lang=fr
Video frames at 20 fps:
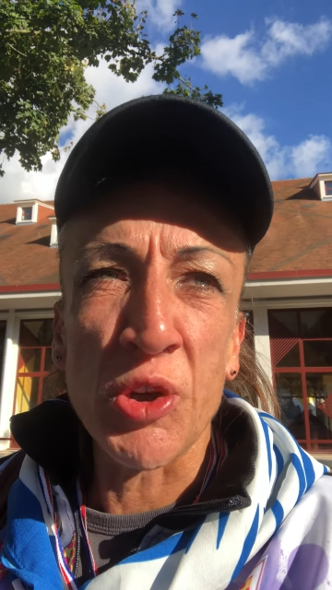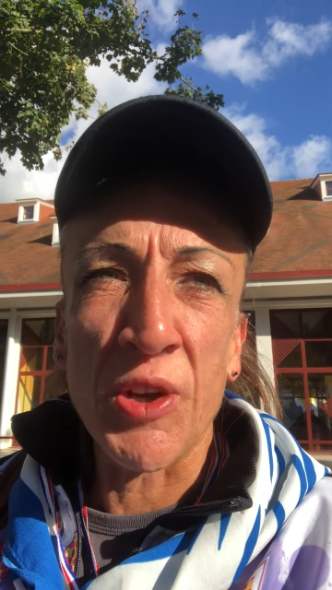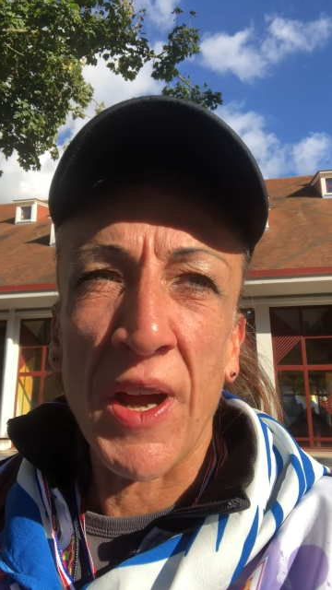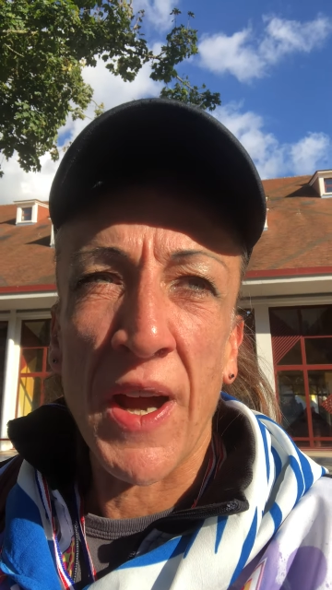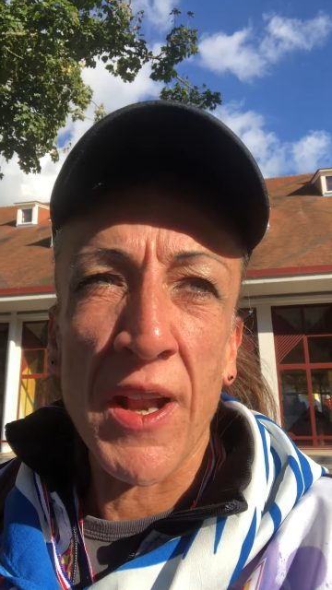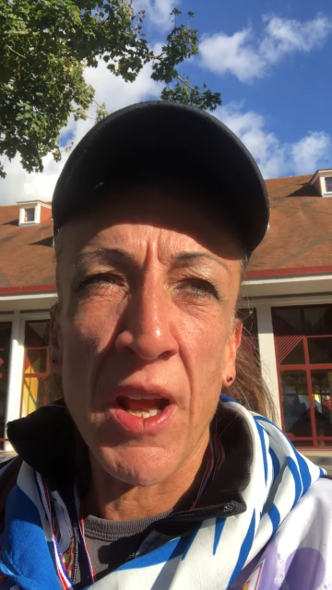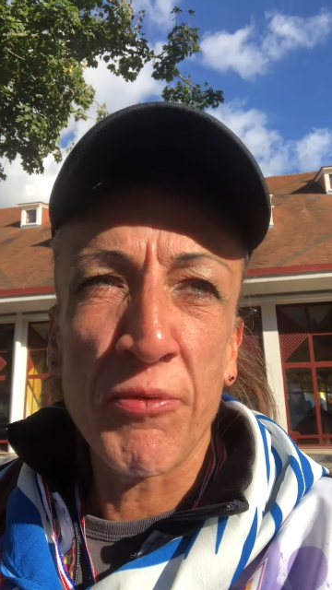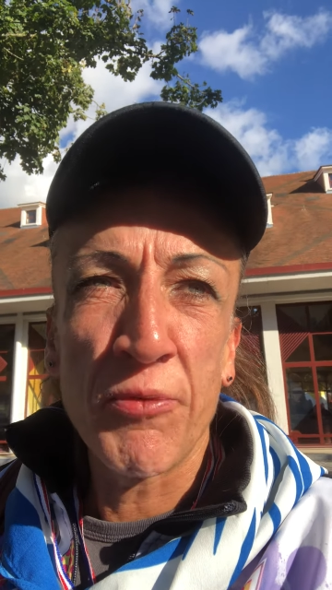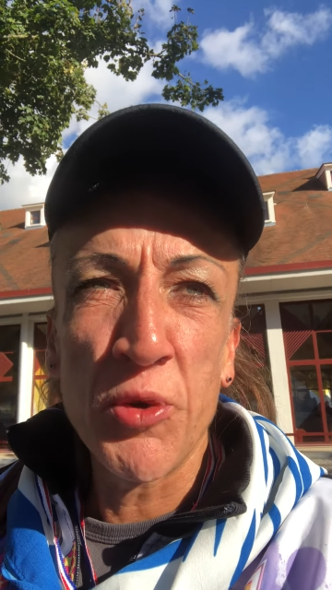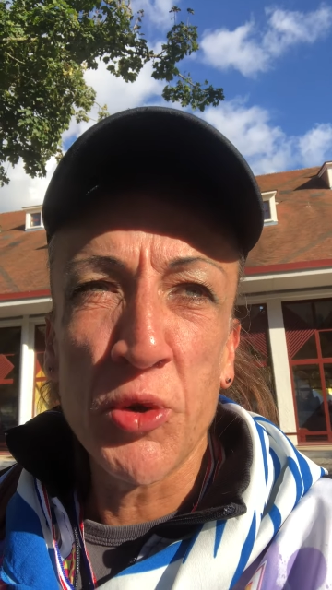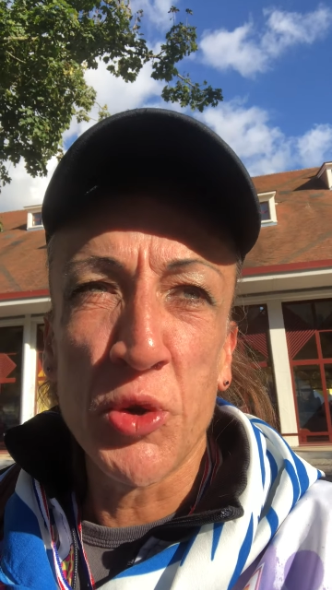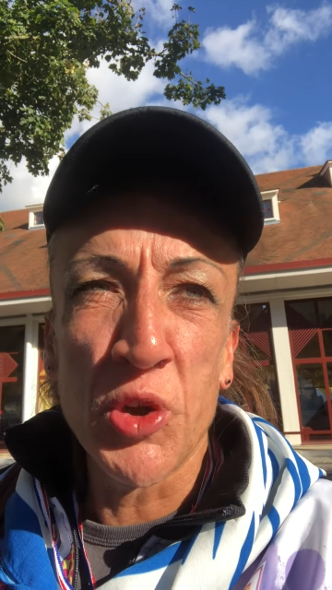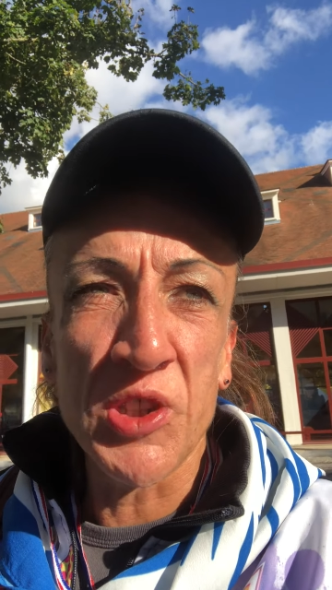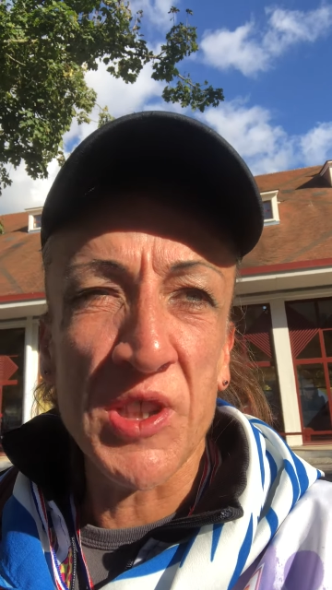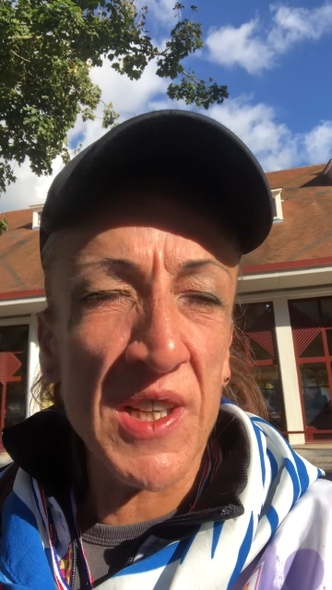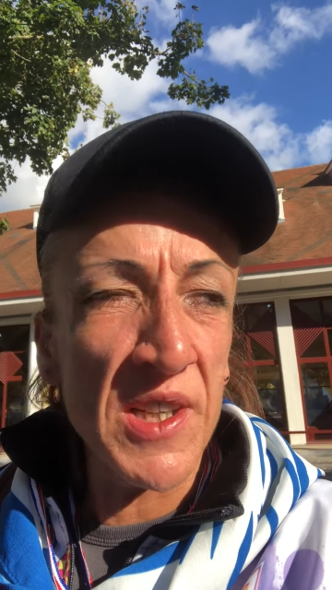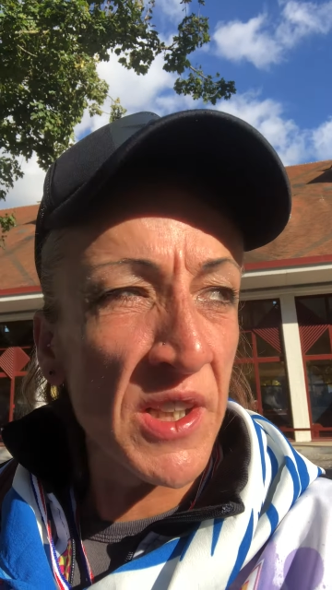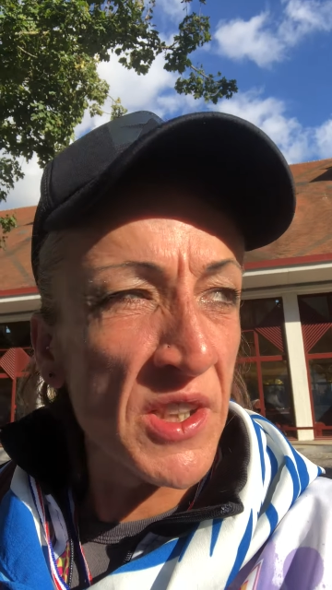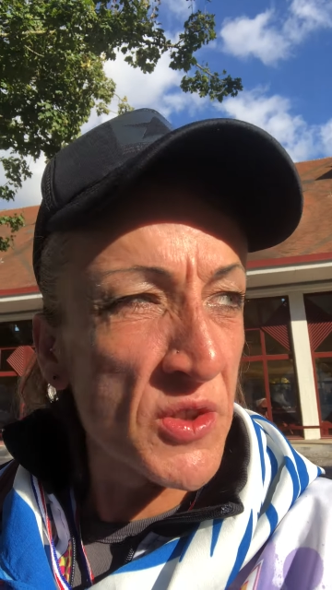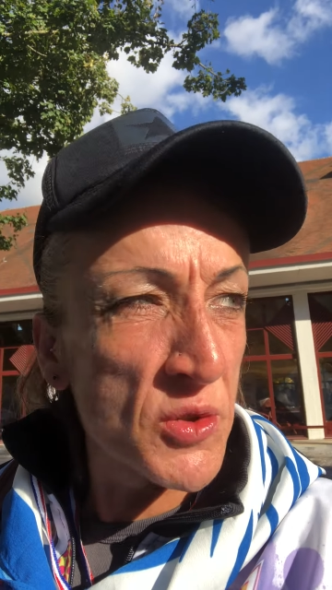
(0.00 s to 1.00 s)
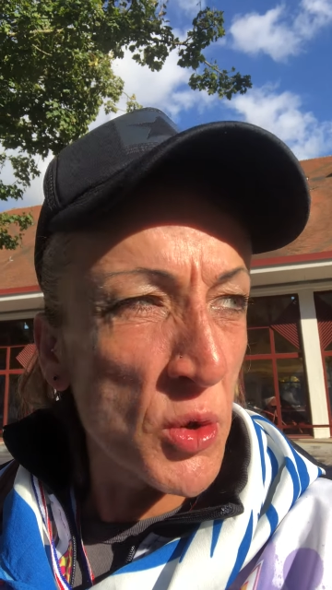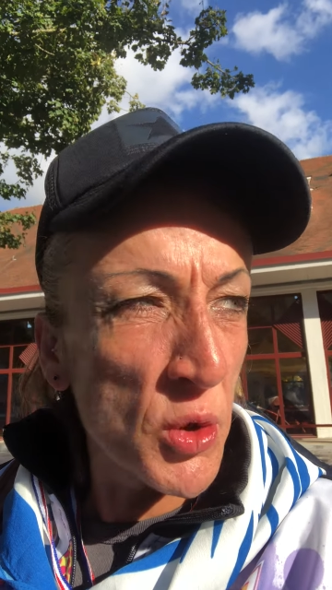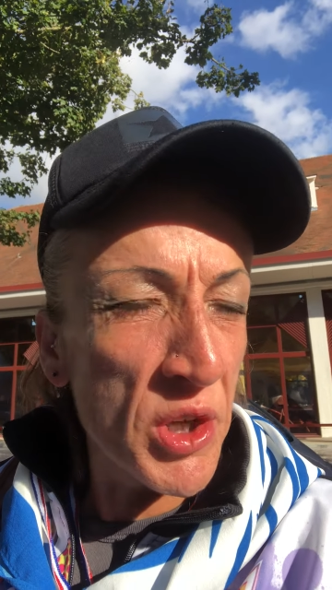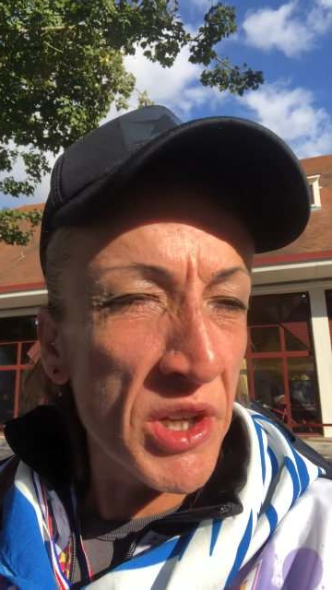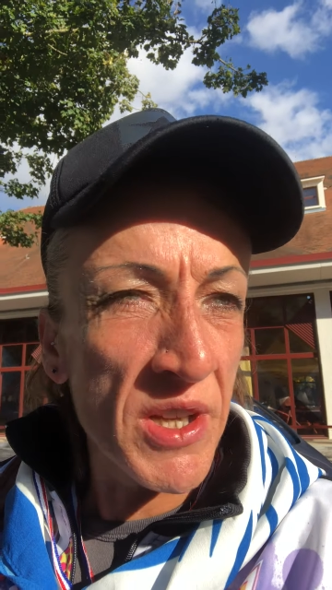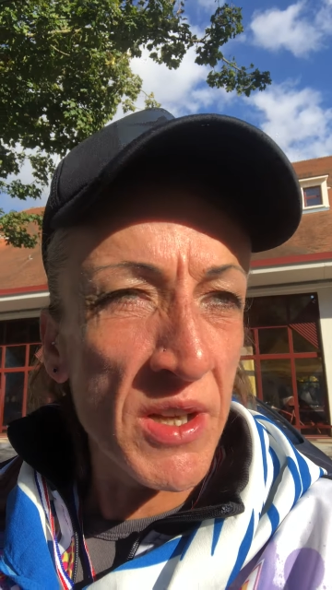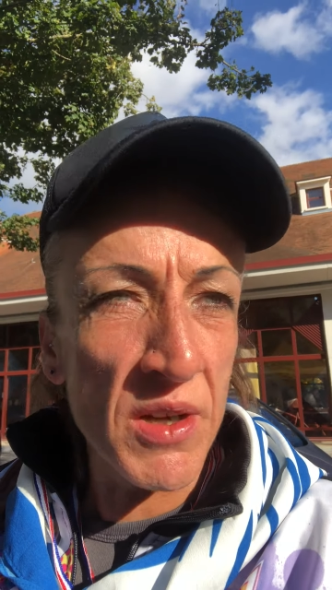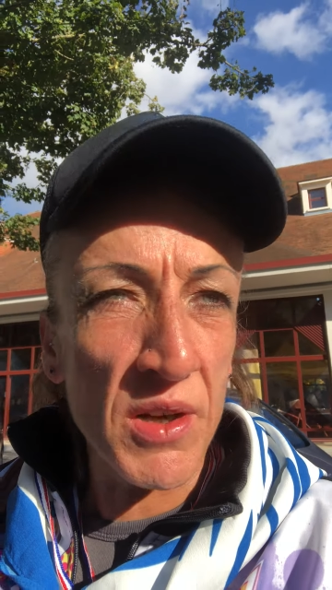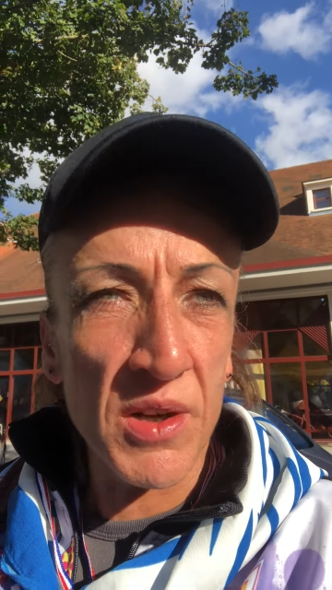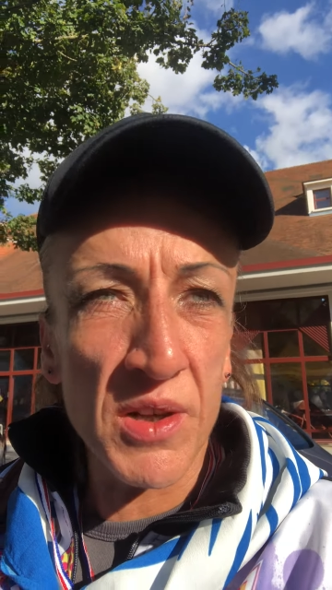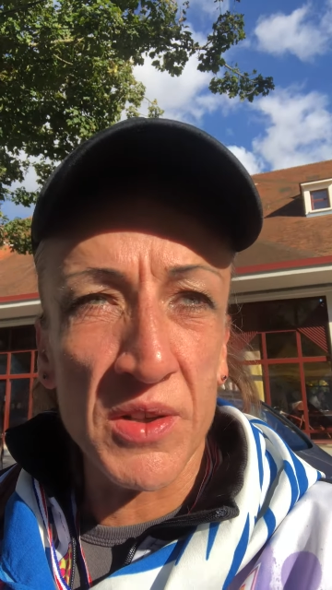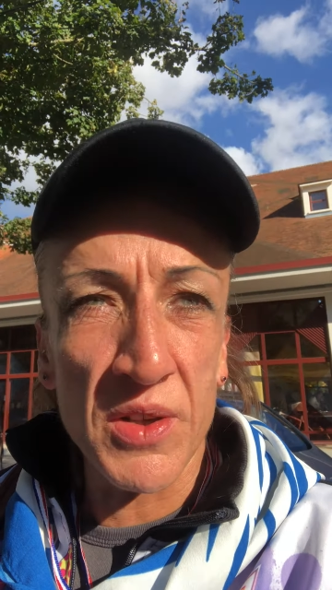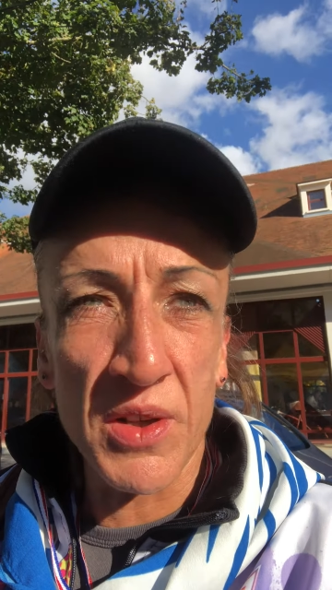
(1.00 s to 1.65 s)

j'en ai rien à foutre de tes stories euh,